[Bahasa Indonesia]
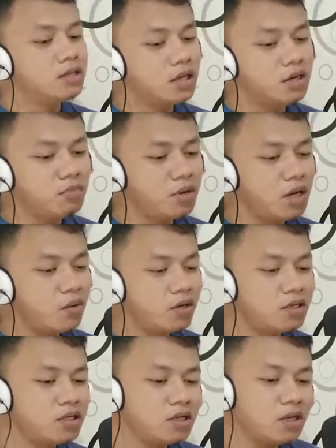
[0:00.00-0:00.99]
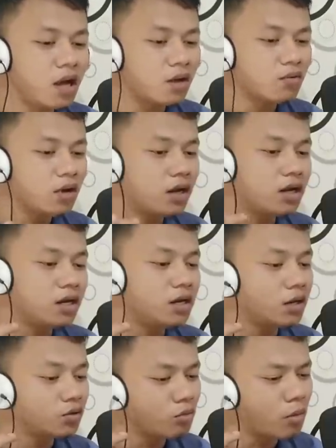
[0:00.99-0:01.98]
Jadi BDW di sini aku nggak ada
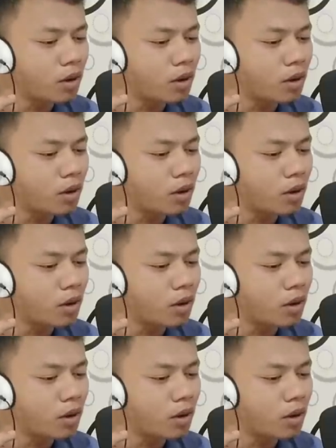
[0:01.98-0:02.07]
niat untuk